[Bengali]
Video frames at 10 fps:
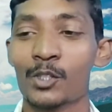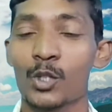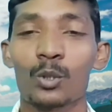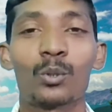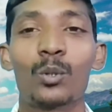
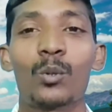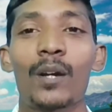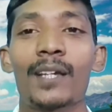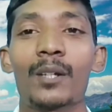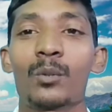যতগুলো
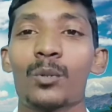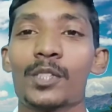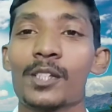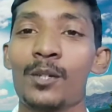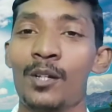কয়লার গুঁড়ো
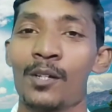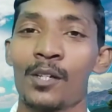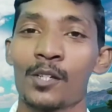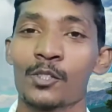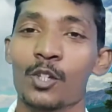ছিল
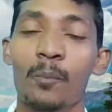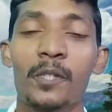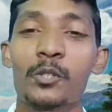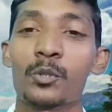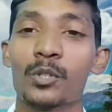সব
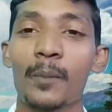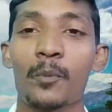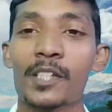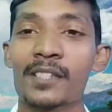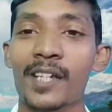কিছু ধুয়ে
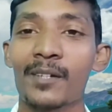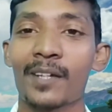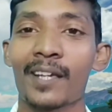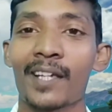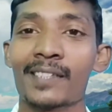পরিষ্কার
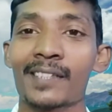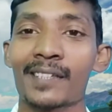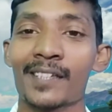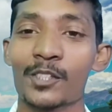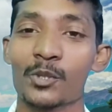হয়ে গেছে
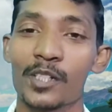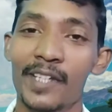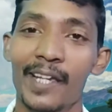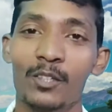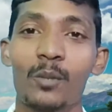
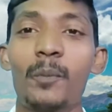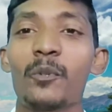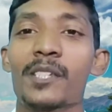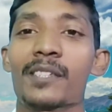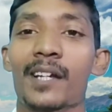ঝুড়িটা একদমই
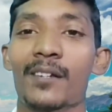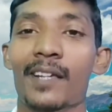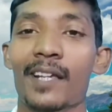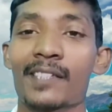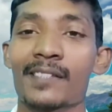পরিষ্কার
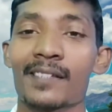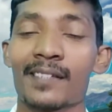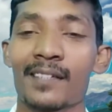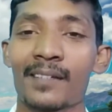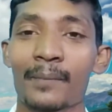হয়ে গেছে
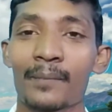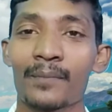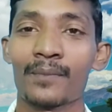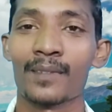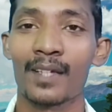
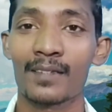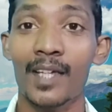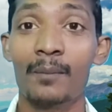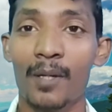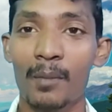
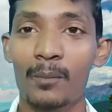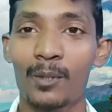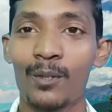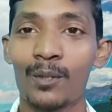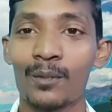তার বাবা
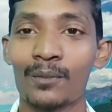বলল